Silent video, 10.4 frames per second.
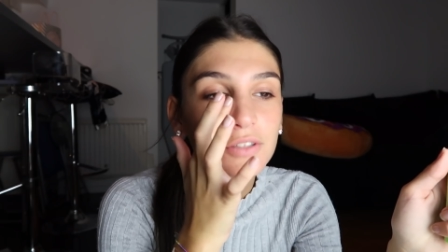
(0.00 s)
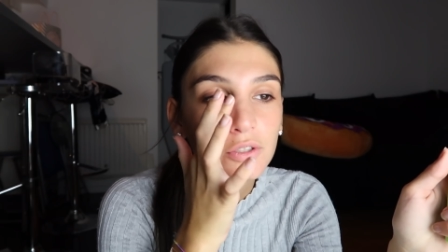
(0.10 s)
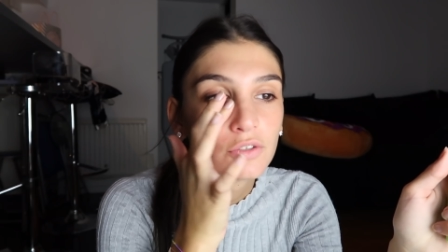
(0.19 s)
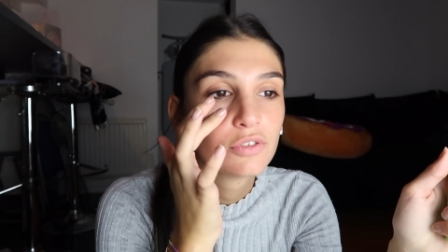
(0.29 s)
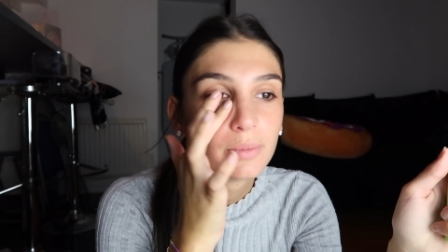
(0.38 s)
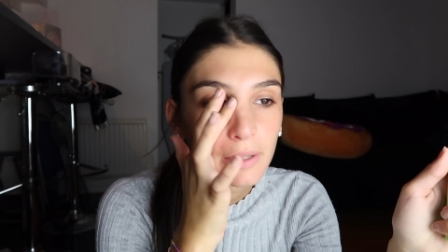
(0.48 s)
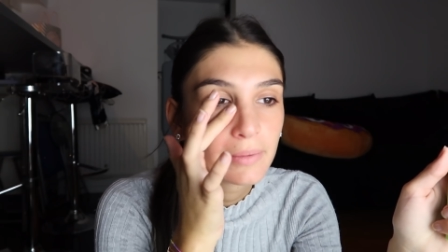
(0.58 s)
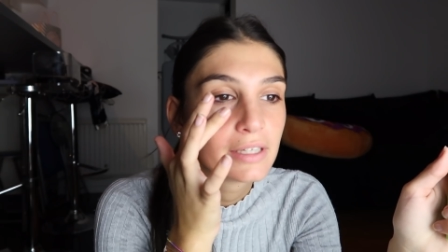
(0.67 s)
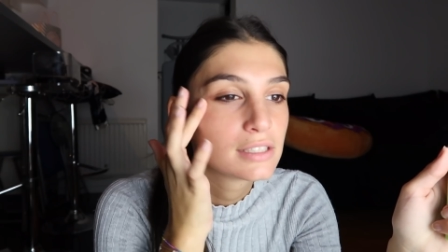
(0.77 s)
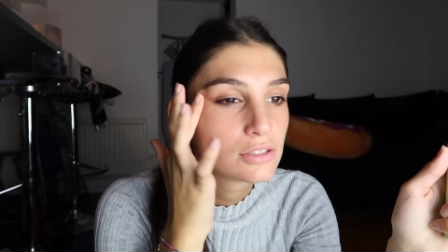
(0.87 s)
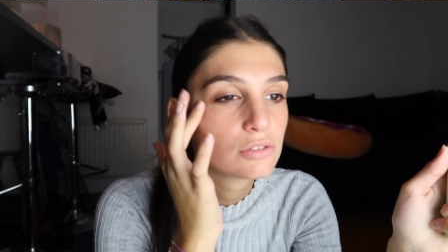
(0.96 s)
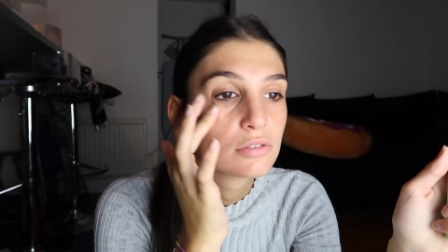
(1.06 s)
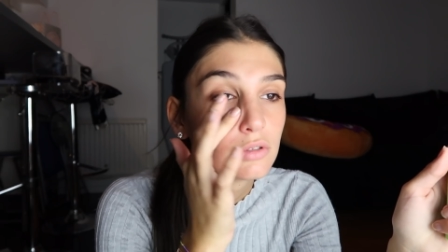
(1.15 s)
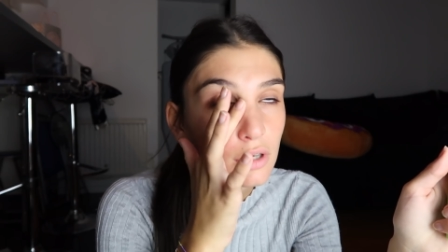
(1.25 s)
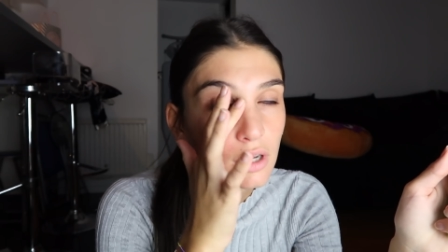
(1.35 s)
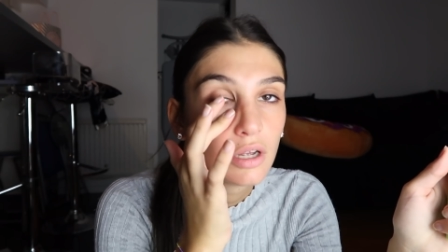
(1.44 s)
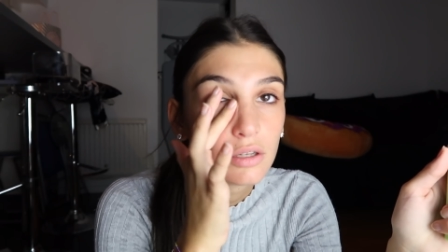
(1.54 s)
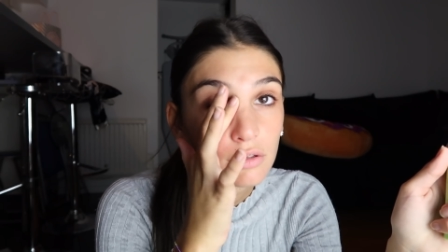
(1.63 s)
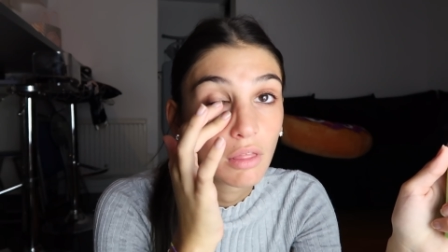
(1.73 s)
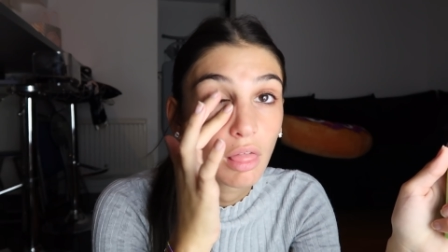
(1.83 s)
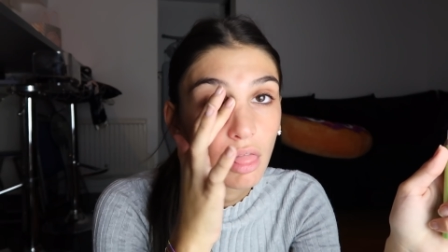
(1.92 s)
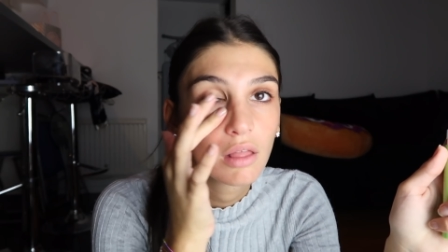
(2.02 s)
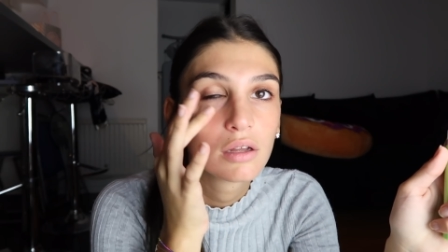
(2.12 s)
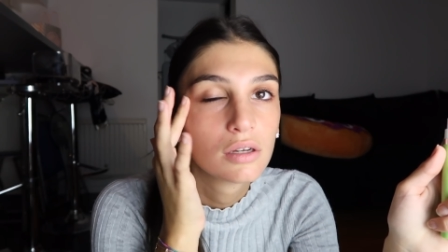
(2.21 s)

Donc faut bien masser autour de l'œil. Euh.